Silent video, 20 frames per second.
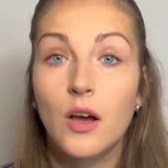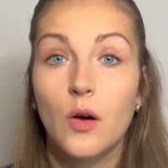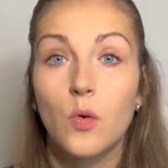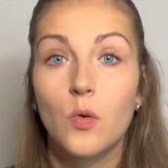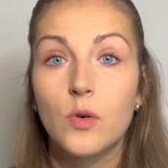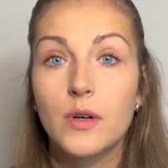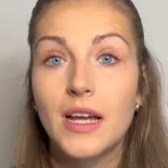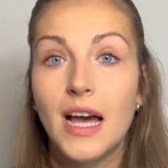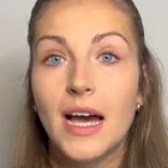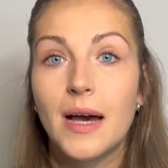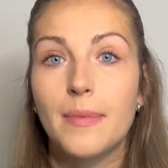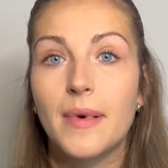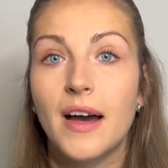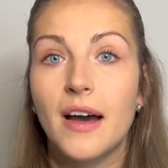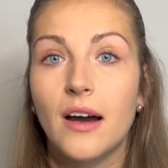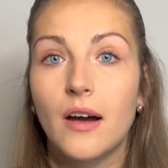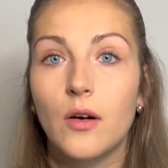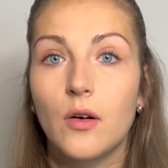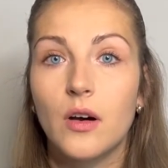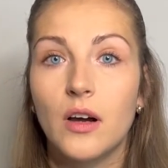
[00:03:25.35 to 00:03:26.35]
Oder
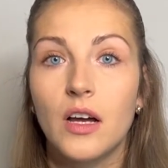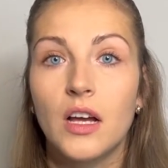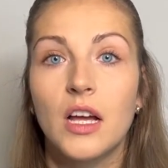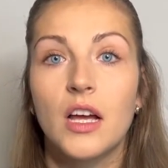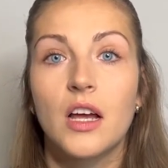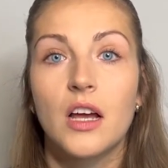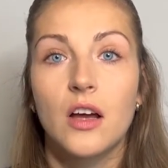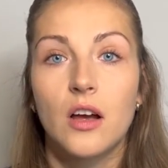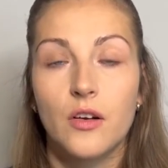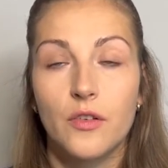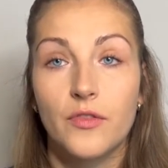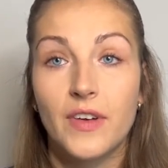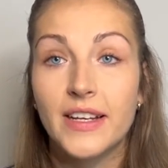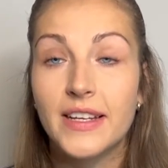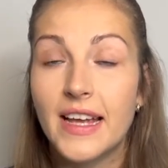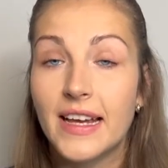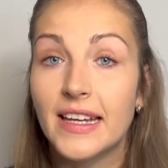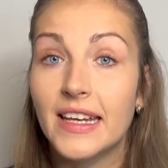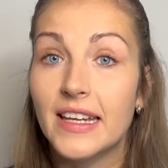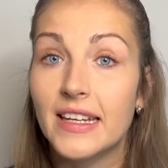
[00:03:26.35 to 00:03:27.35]
aber auch,
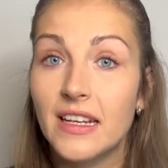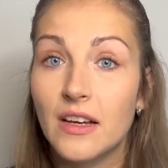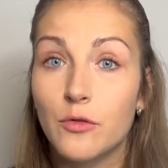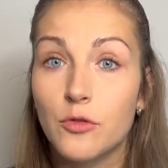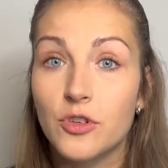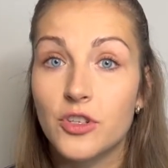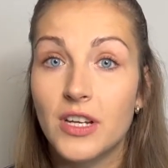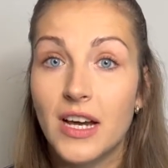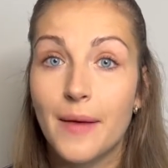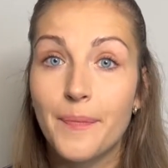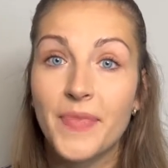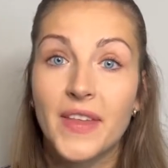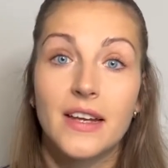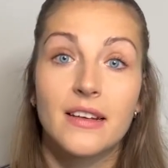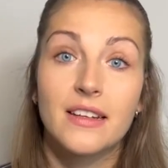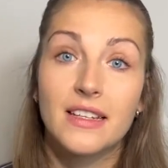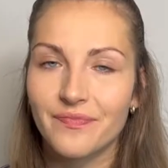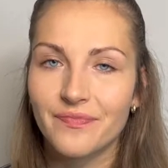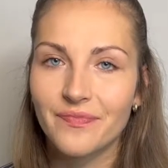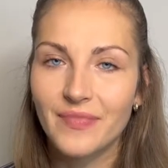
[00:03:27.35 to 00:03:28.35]
wenn ihr einen Kinderwunsch habt,
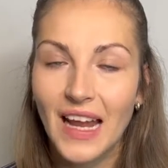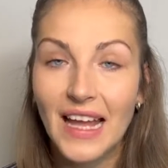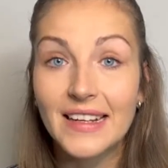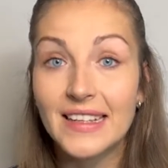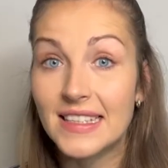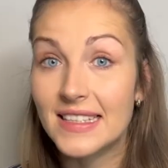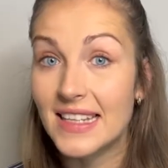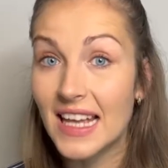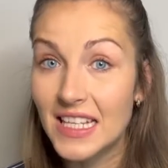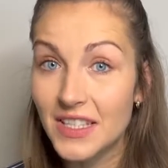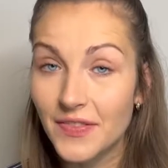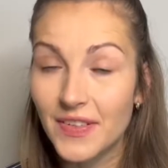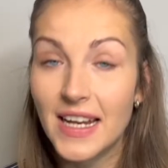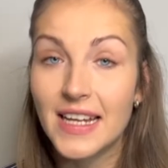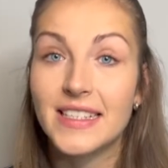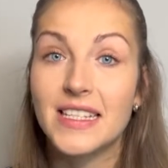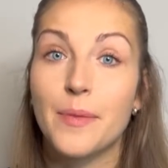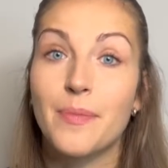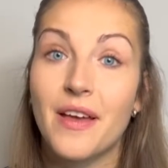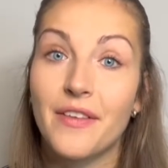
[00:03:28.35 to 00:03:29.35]
dass das
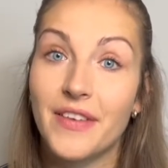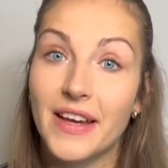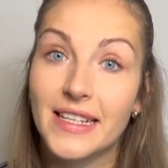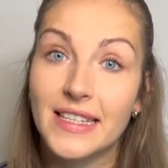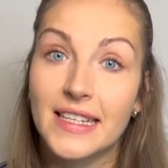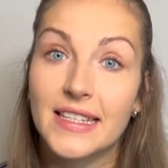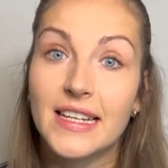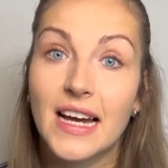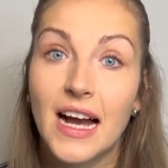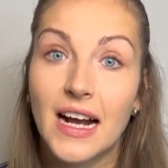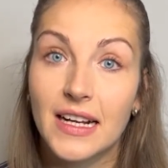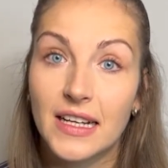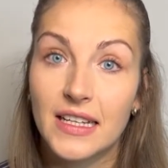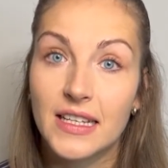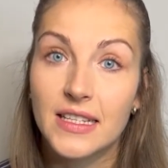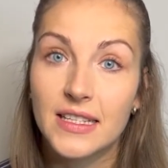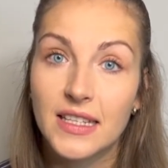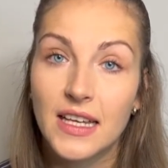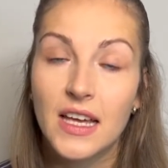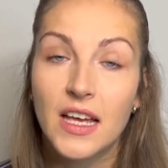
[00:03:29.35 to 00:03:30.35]
vielleicht der perfekte Tag
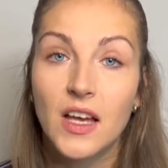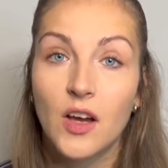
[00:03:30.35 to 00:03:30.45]
ist,